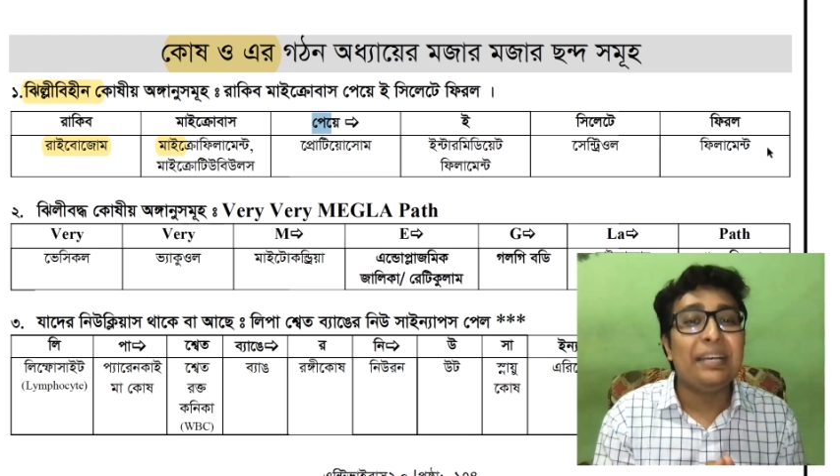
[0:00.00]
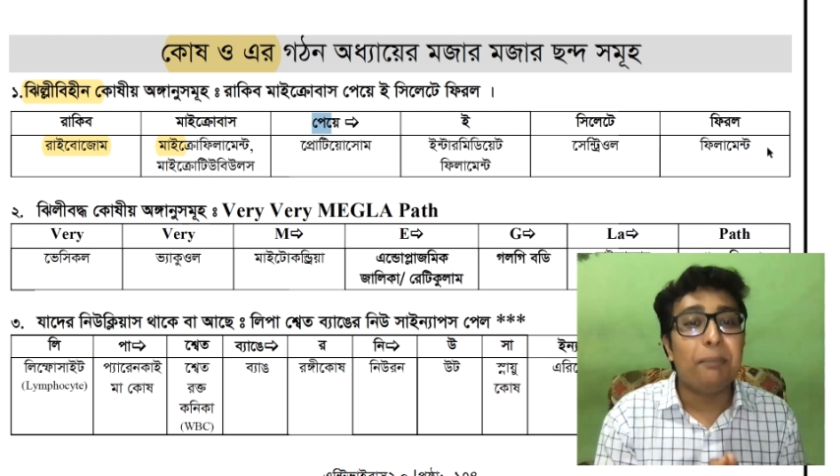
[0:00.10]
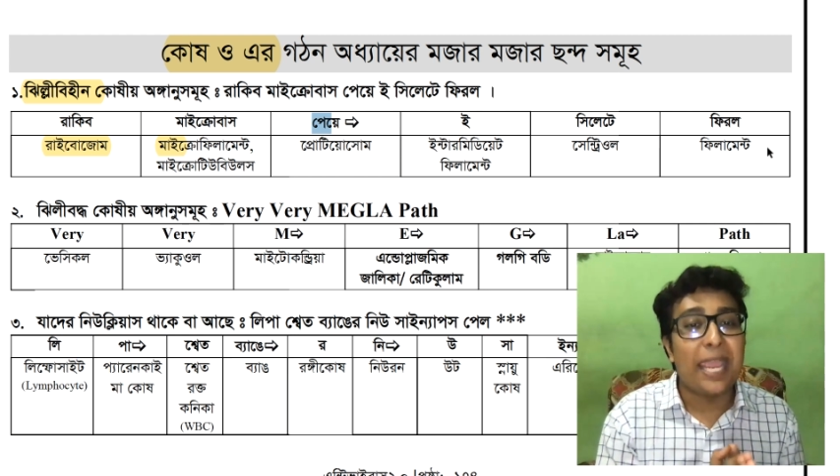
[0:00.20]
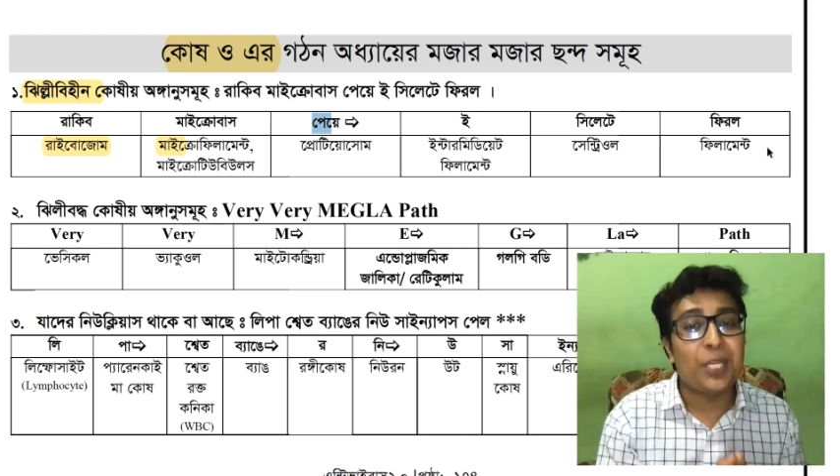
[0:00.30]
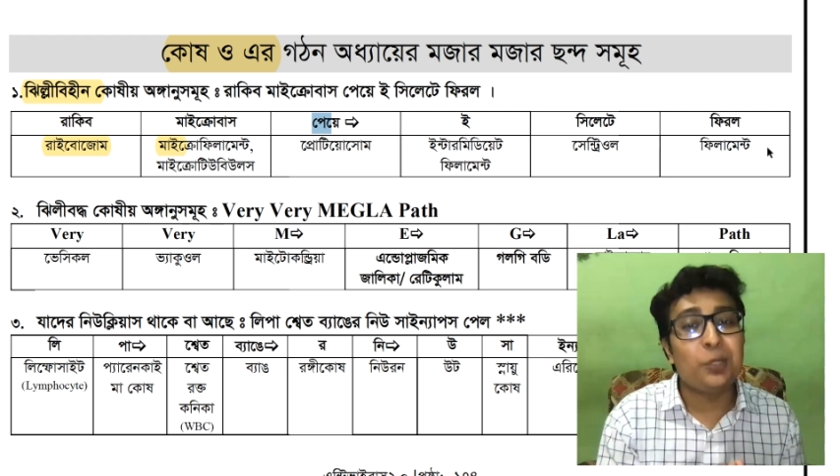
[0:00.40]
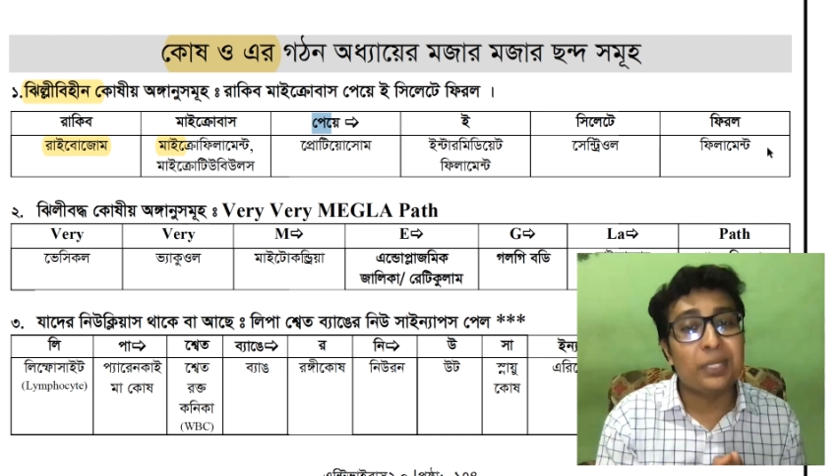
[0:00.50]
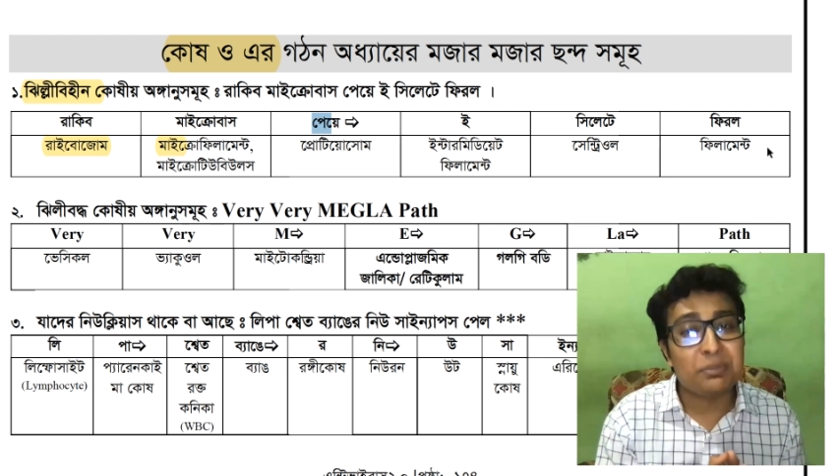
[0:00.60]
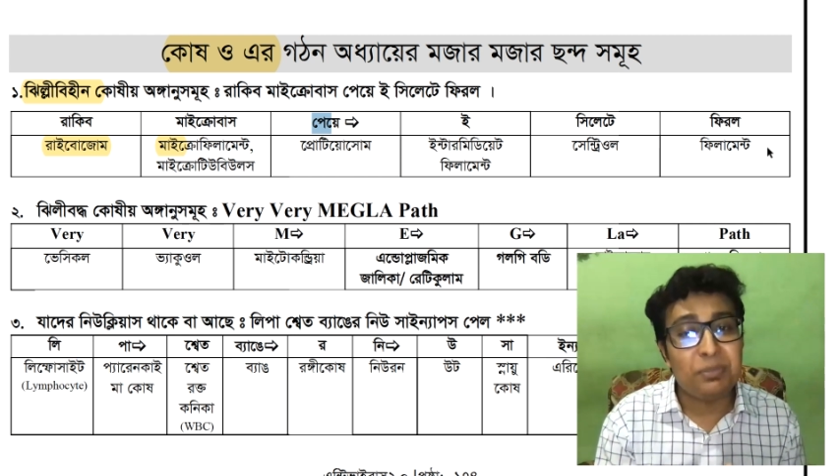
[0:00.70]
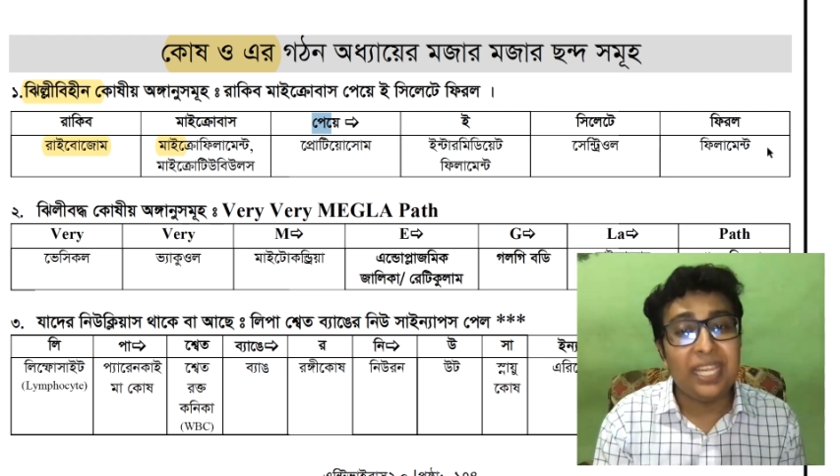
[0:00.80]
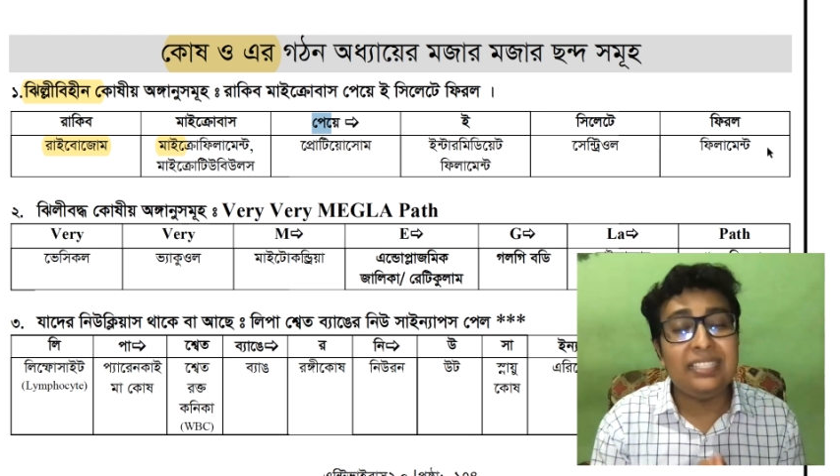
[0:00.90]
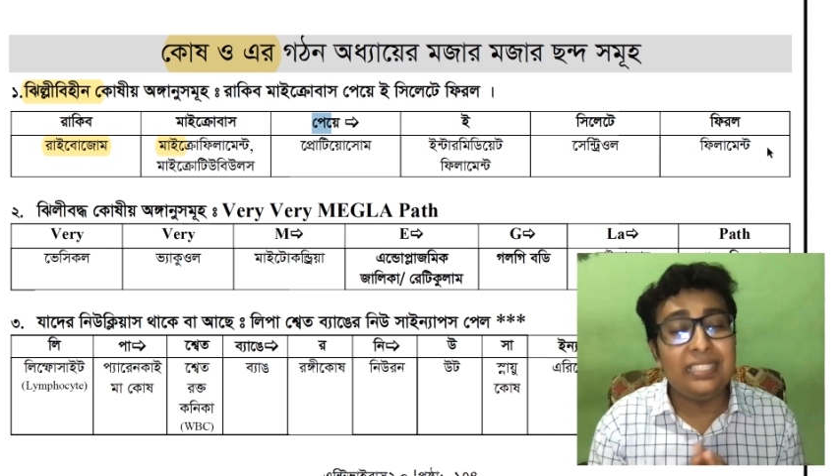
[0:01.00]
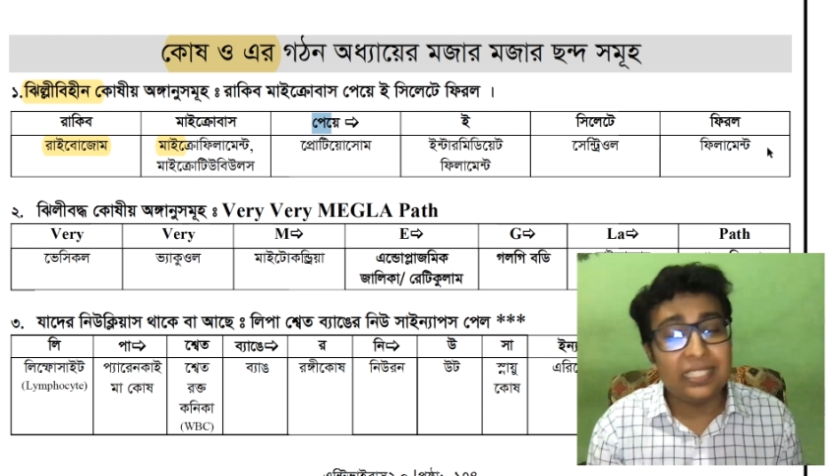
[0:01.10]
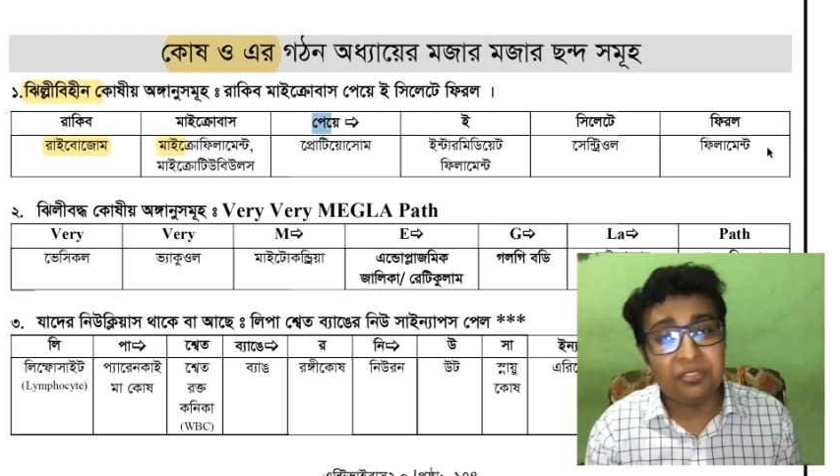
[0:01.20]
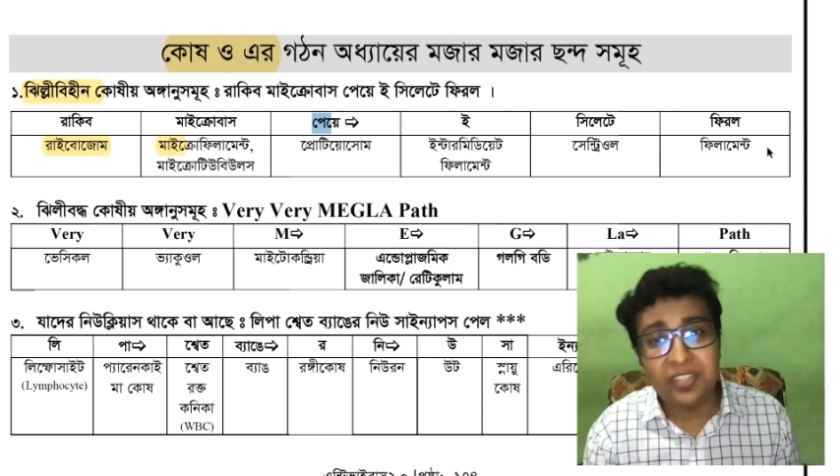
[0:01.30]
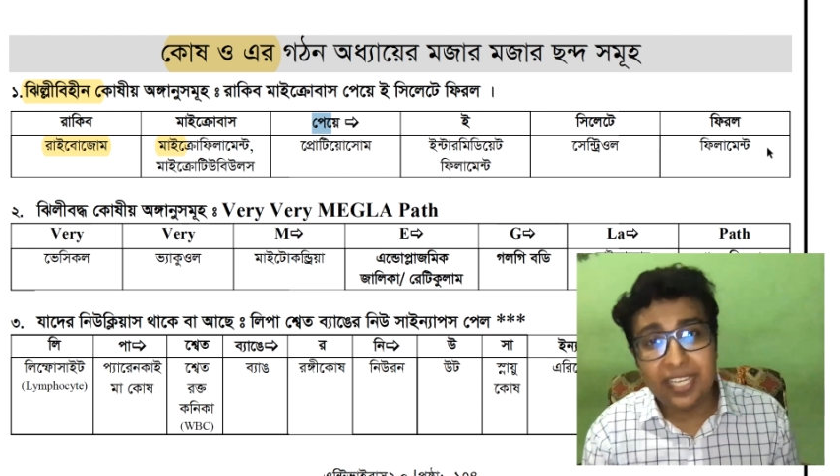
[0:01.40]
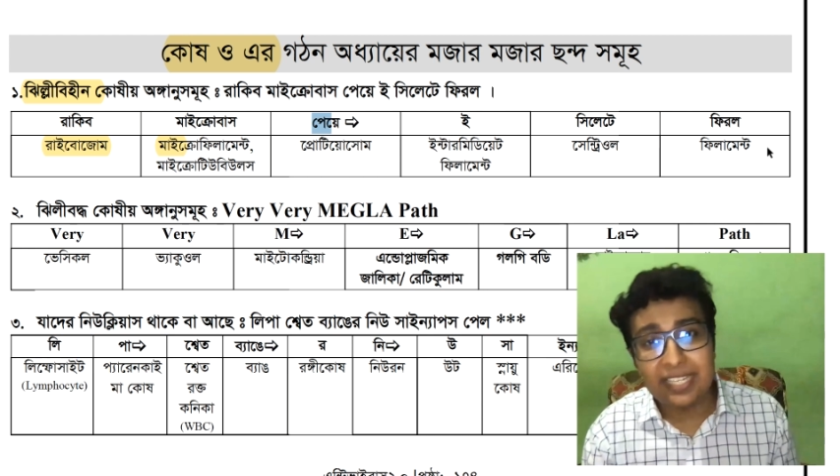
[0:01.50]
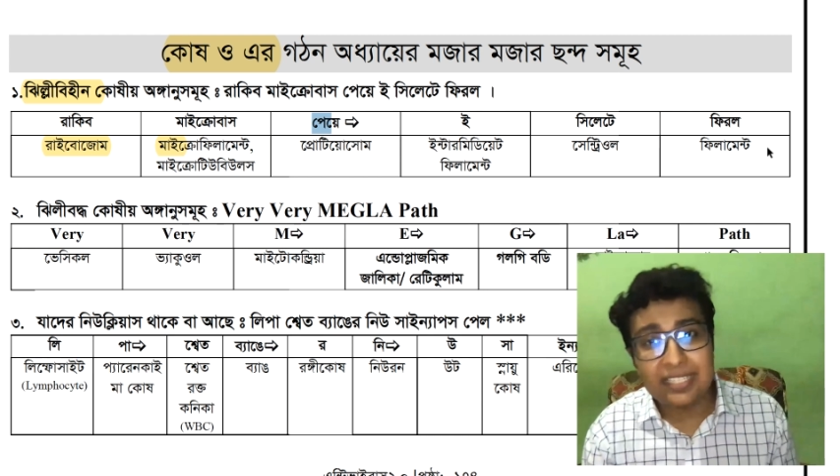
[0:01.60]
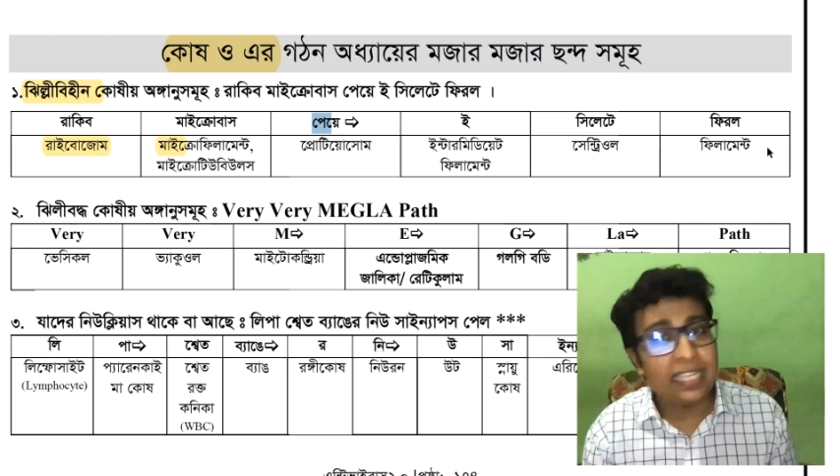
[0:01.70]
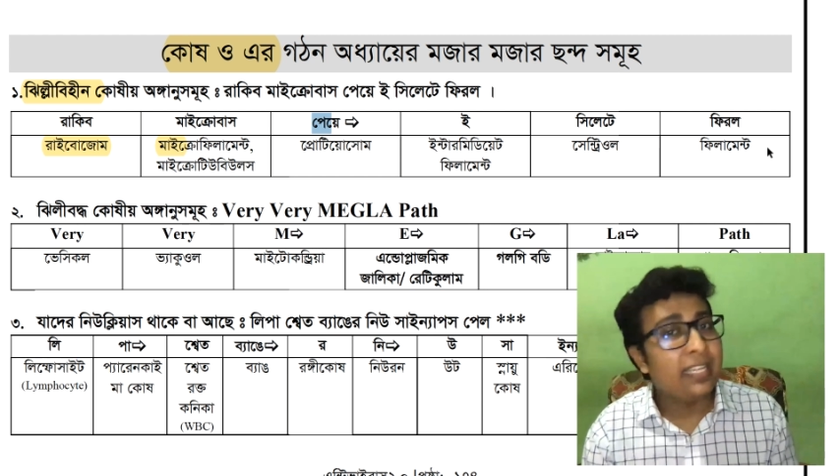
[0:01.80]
মাইক্রোবাস পেয়েই সিলেটে ফিরে গেছে